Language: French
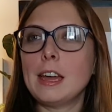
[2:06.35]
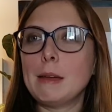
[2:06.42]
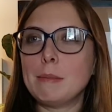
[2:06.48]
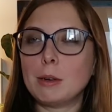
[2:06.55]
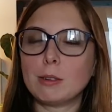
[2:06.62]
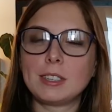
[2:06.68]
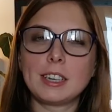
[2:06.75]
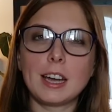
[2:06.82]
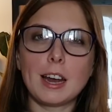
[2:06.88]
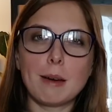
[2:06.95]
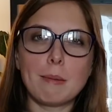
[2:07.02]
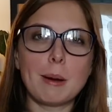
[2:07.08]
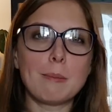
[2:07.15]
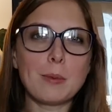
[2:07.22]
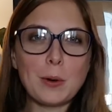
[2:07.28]
mais aussi à la
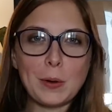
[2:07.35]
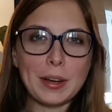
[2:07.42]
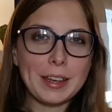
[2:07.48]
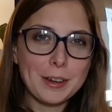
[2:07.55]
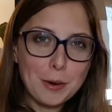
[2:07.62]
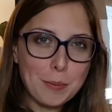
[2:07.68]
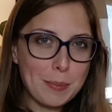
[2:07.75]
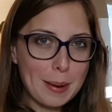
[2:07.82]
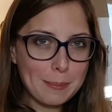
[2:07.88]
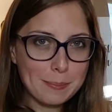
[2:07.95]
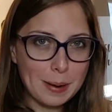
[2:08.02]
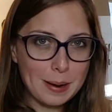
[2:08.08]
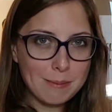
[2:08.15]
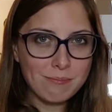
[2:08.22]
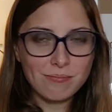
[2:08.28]
maman et au
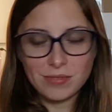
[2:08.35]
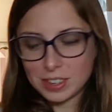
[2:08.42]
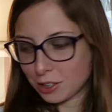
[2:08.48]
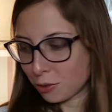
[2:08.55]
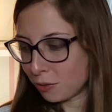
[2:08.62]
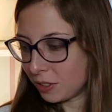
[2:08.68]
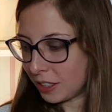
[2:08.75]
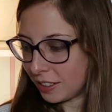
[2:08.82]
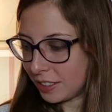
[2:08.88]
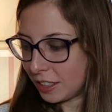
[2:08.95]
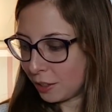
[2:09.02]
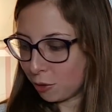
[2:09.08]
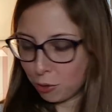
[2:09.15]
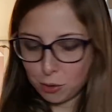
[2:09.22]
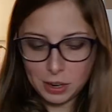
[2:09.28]
papa. Je trouve ça très
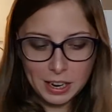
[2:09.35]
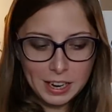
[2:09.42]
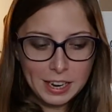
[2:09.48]
drôle.